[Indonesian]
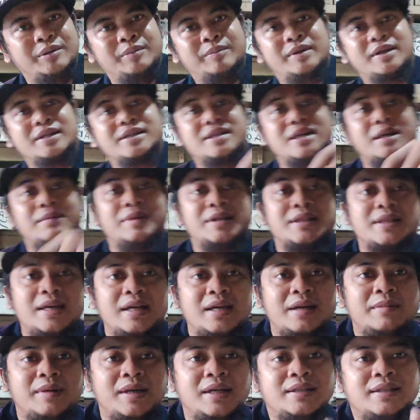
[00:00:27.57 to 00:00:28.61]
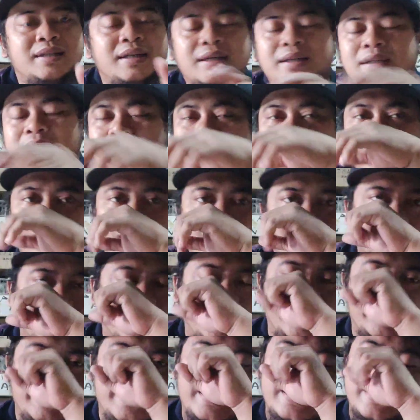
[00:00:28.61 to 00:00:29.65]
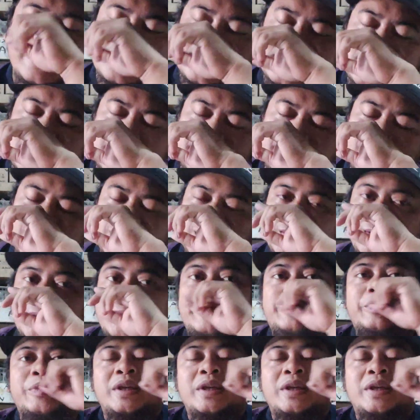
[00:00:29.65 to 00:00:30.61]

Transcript: Bersama saya Bang Jai di Ruang Bengkel Rizky Motor